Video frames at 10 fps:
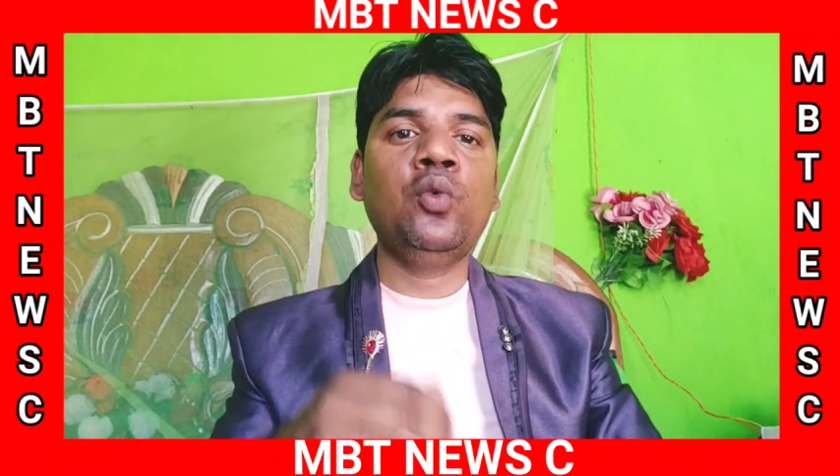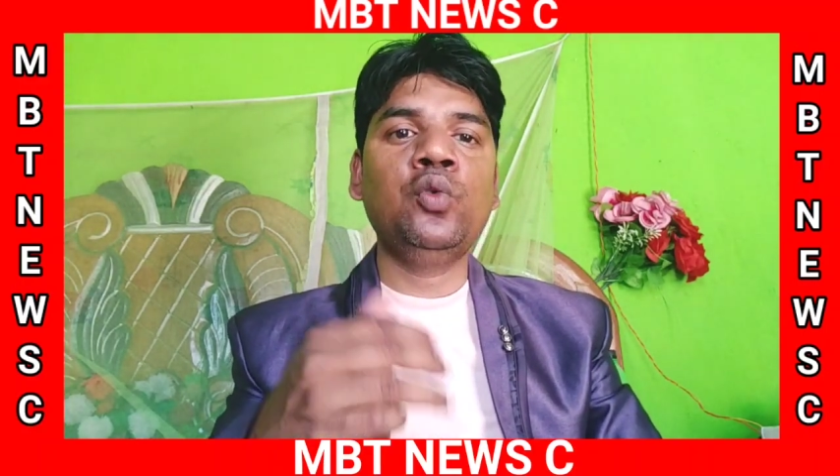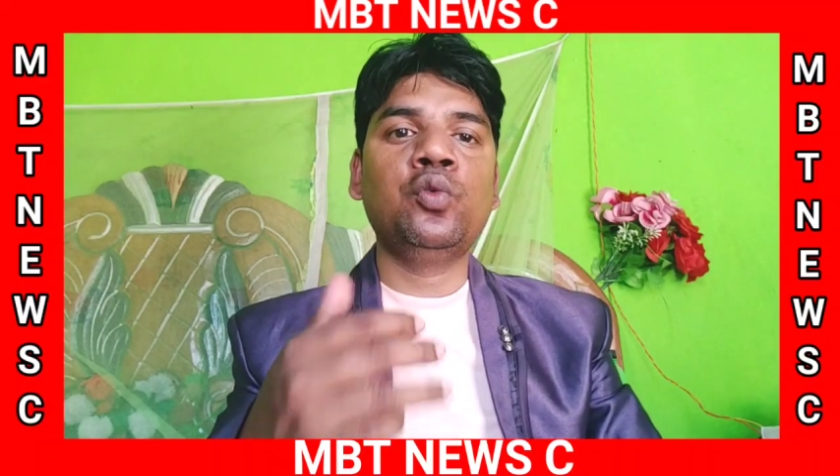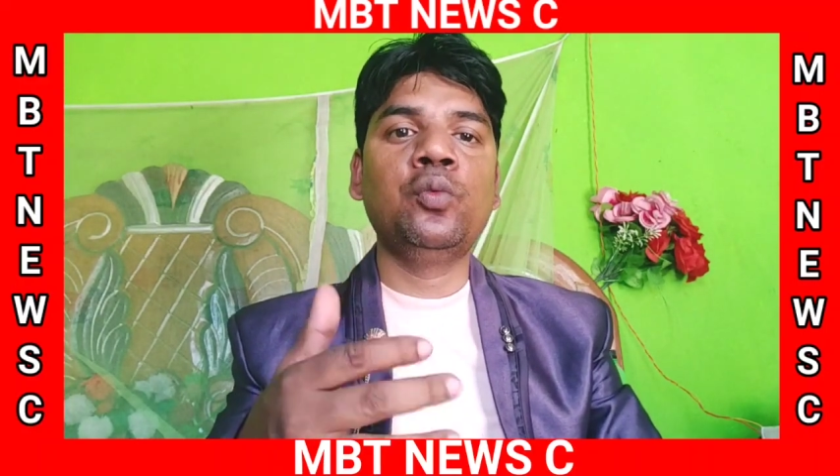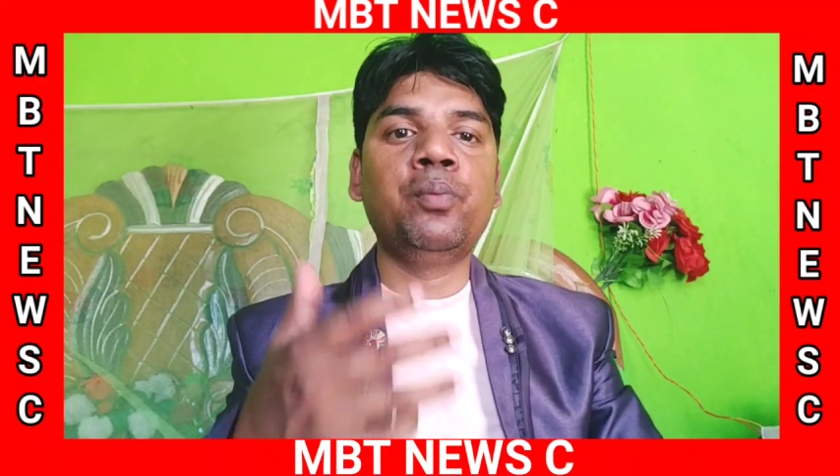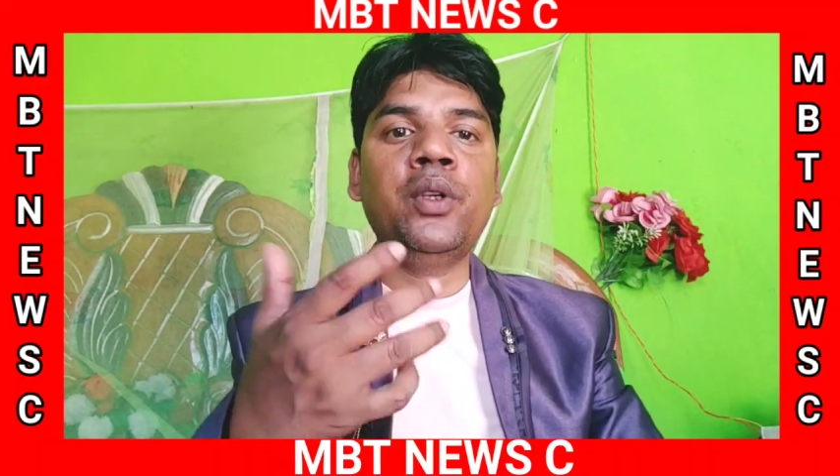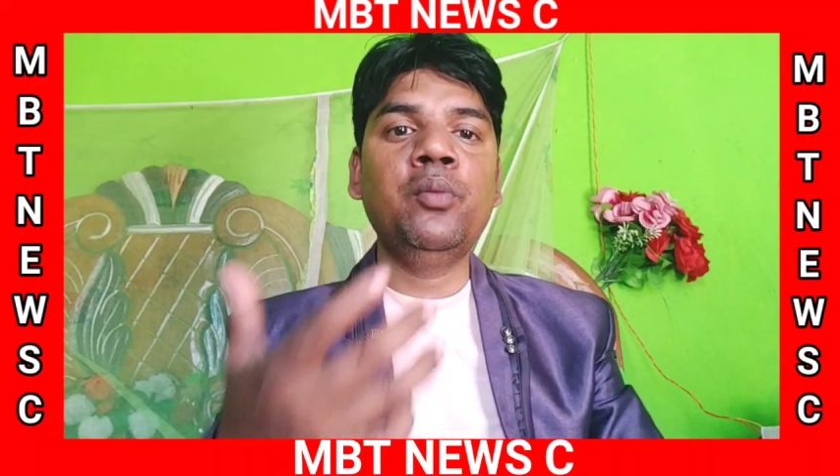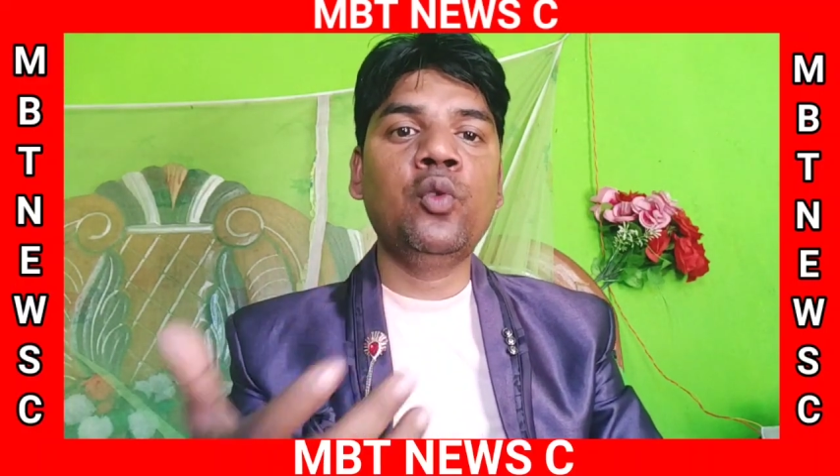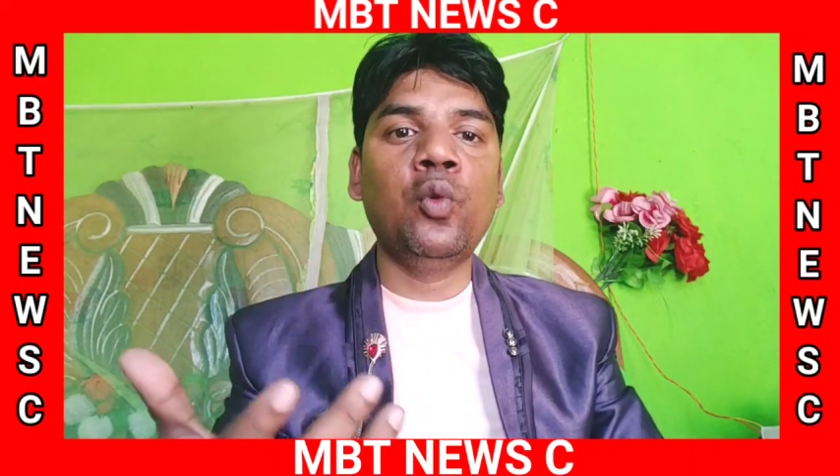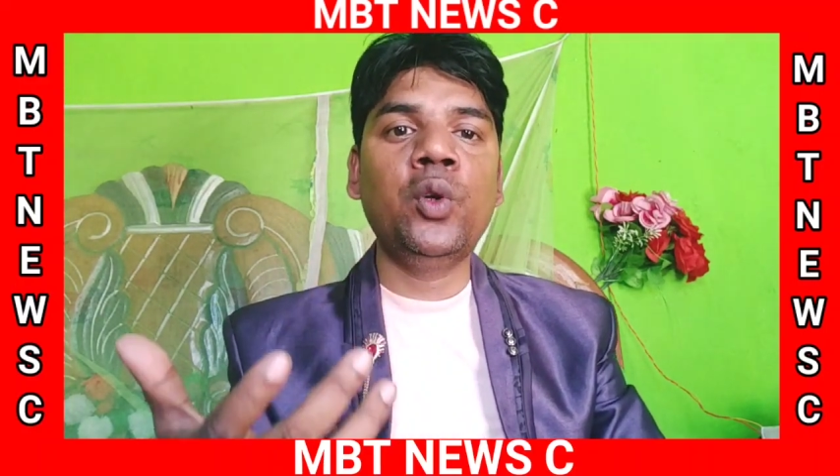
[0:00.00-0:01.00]
को
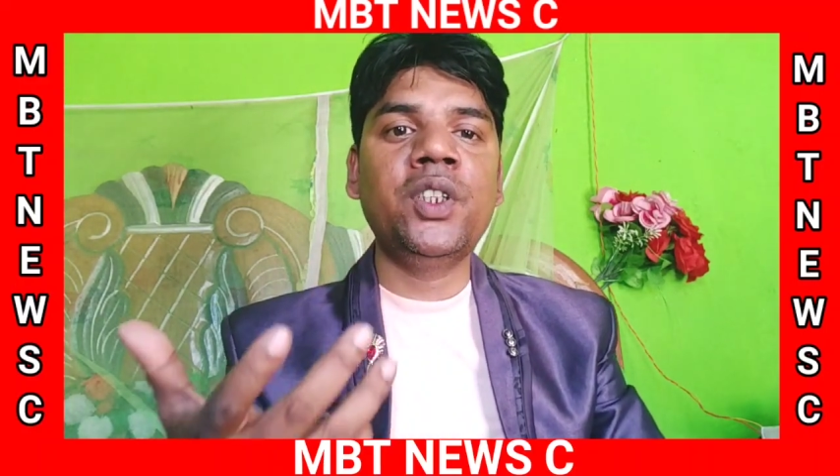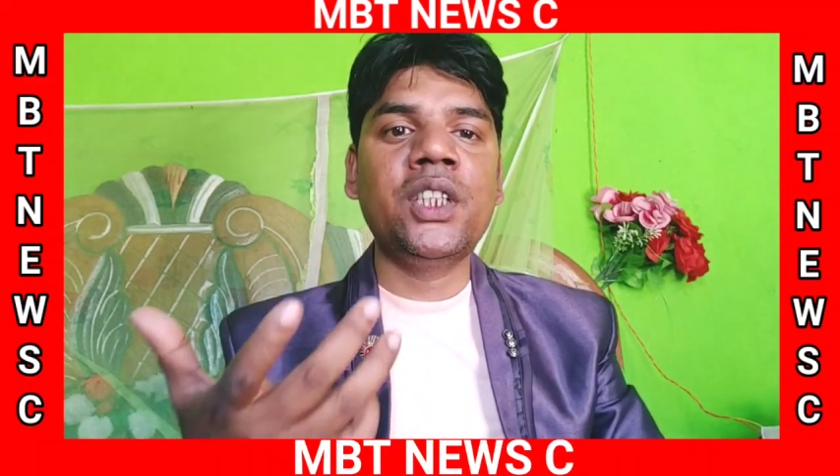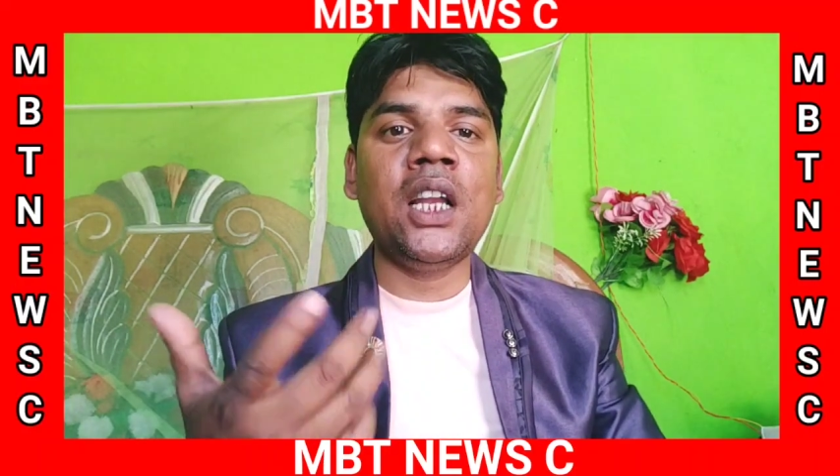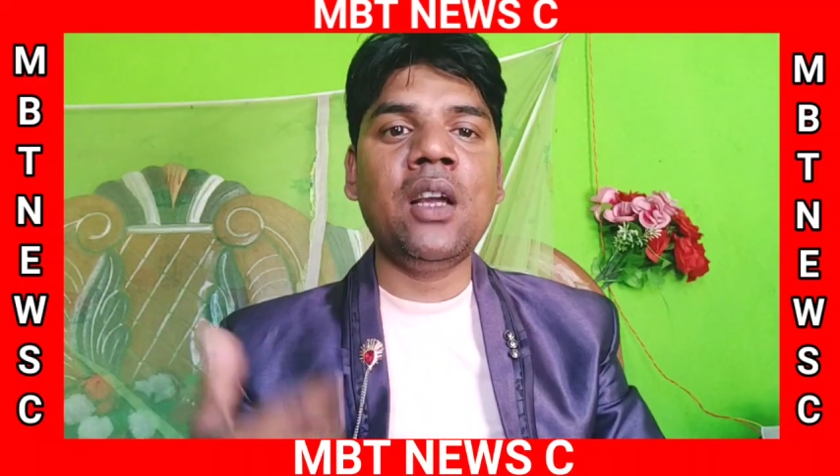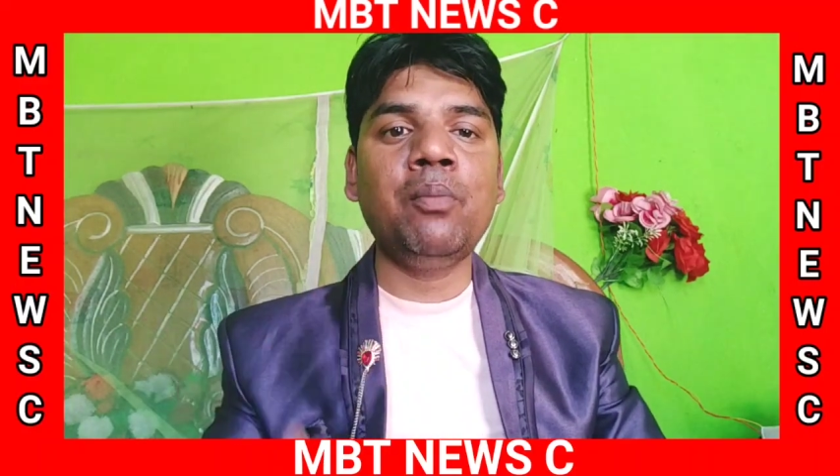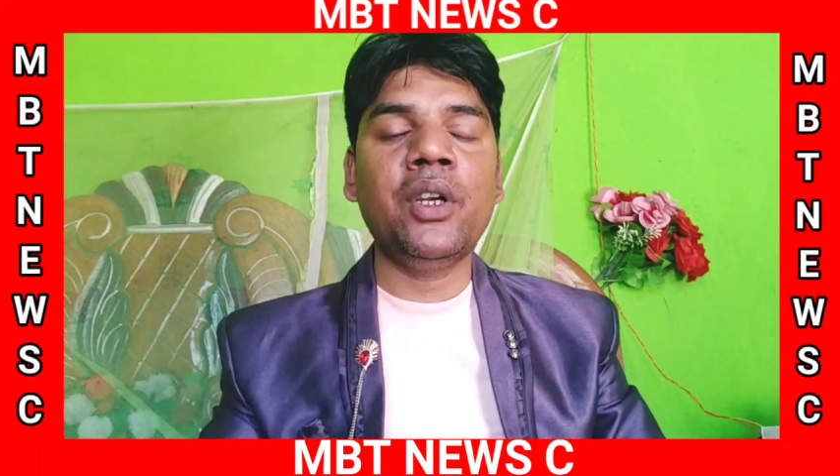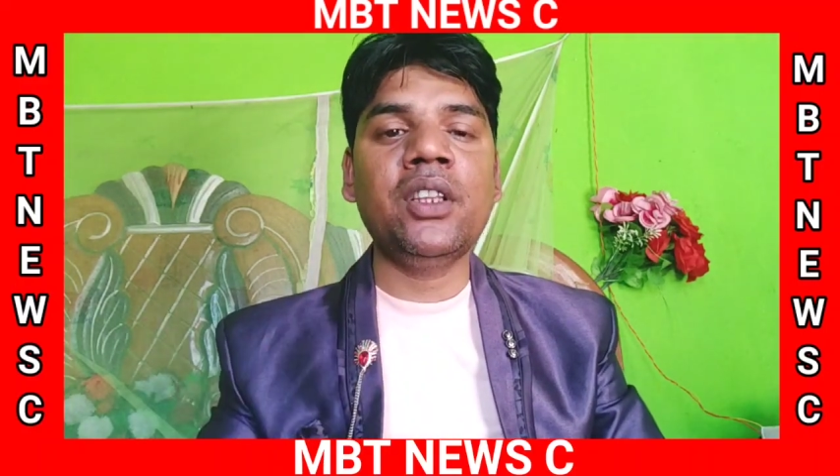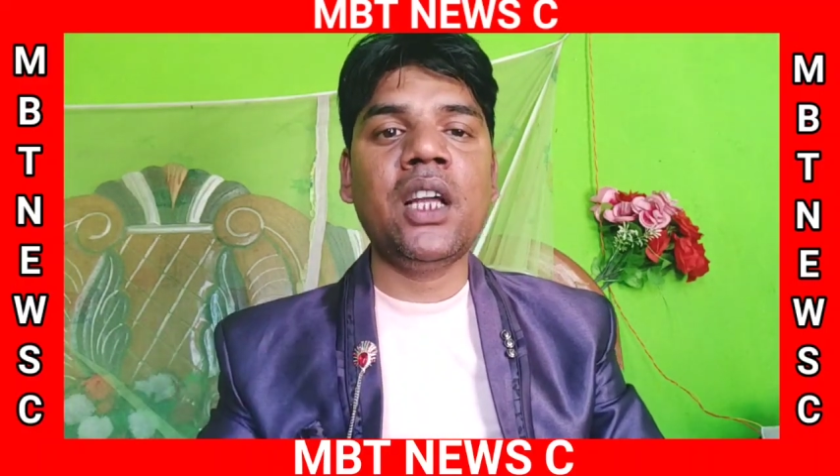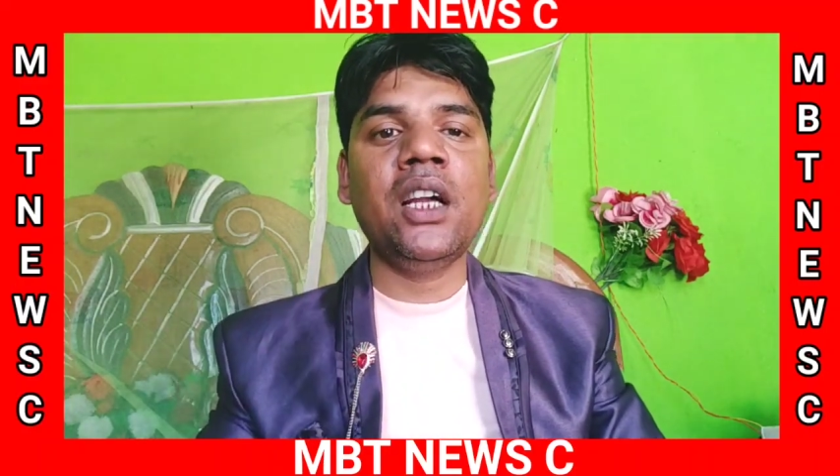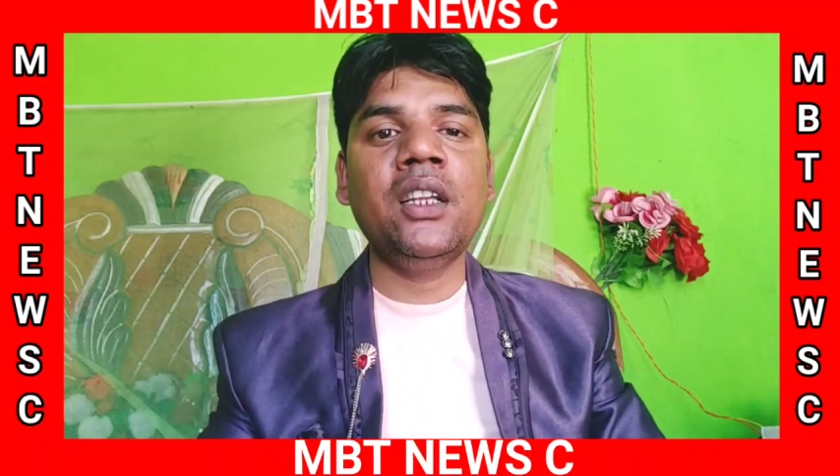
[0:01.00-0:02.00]
सुप्रीम कोर्ट जाना
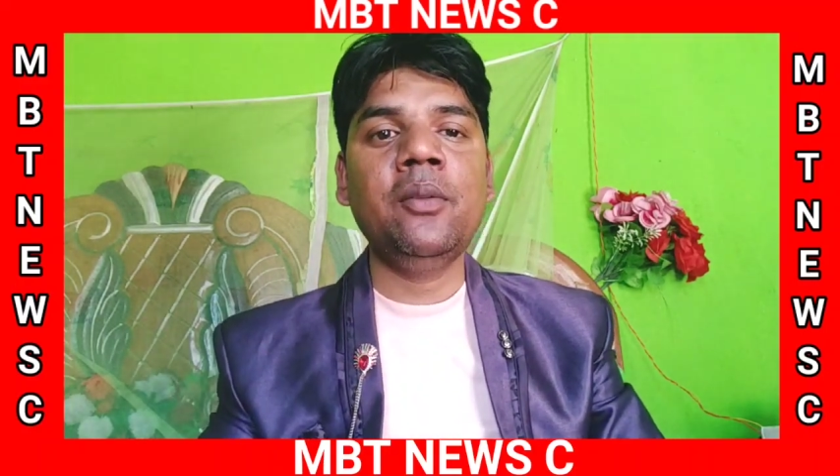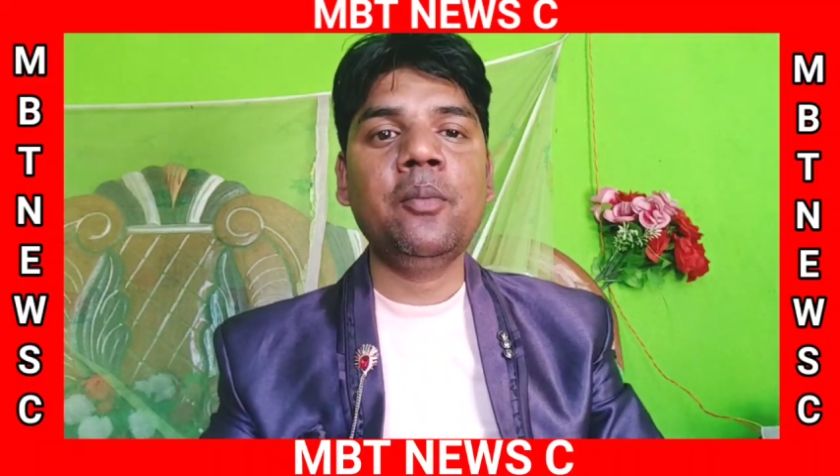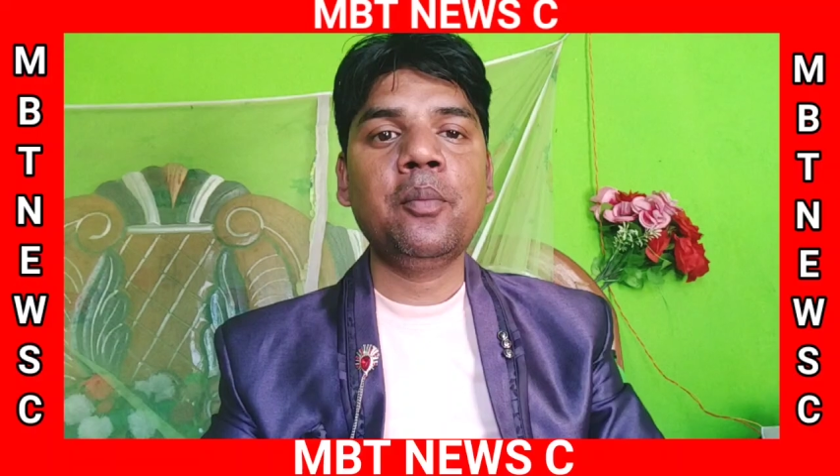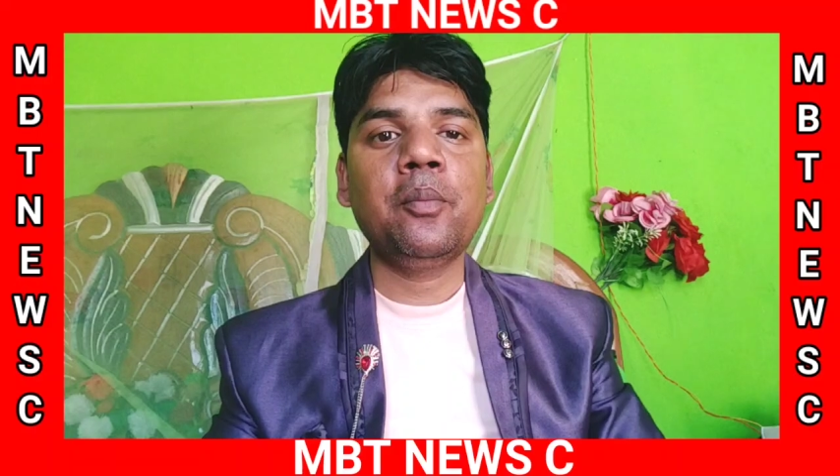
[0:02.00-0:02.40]
पड़ता है